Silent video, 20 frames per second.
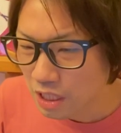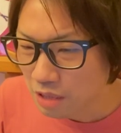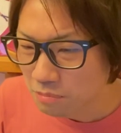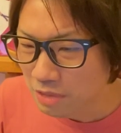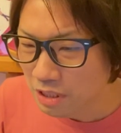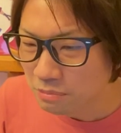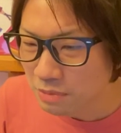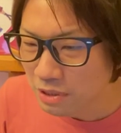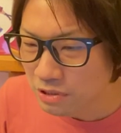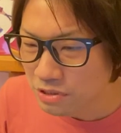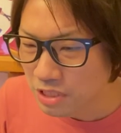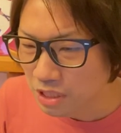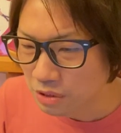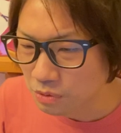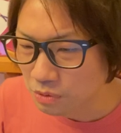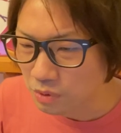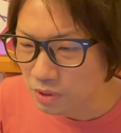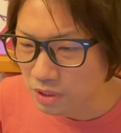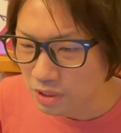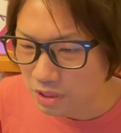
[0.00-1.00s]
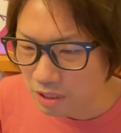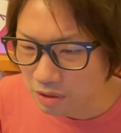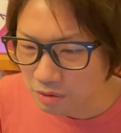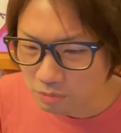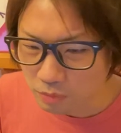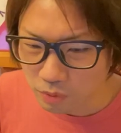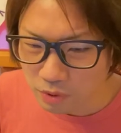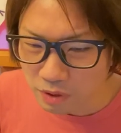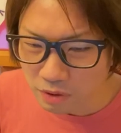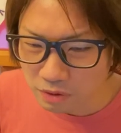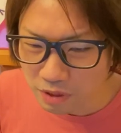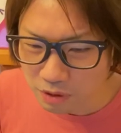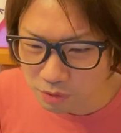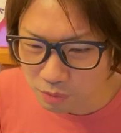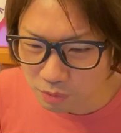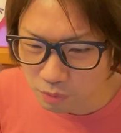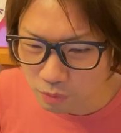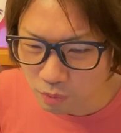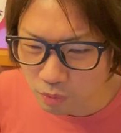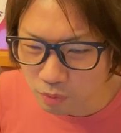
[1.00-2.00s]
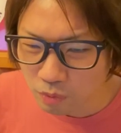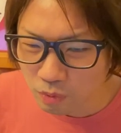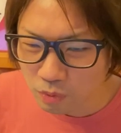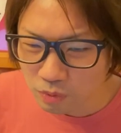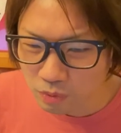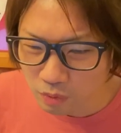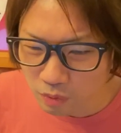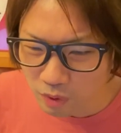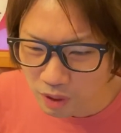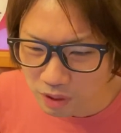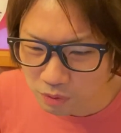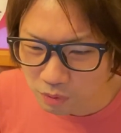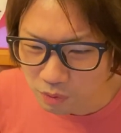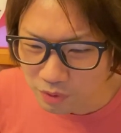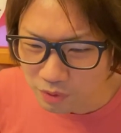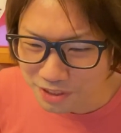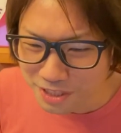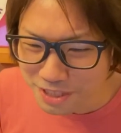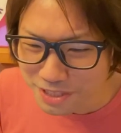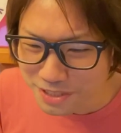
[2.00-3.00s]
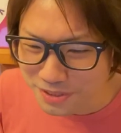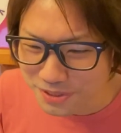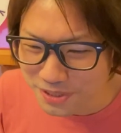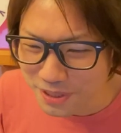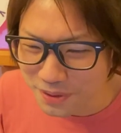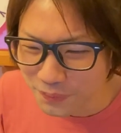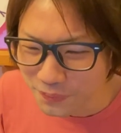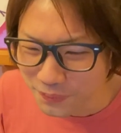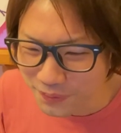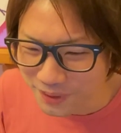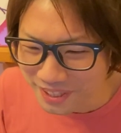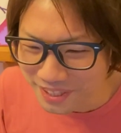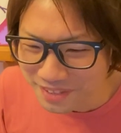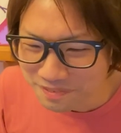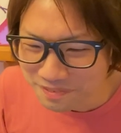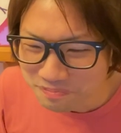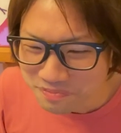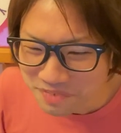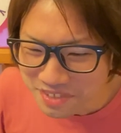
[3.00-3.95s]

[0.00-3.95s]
まるちゃんの一件モデルらと合コンの後家に連れ込んで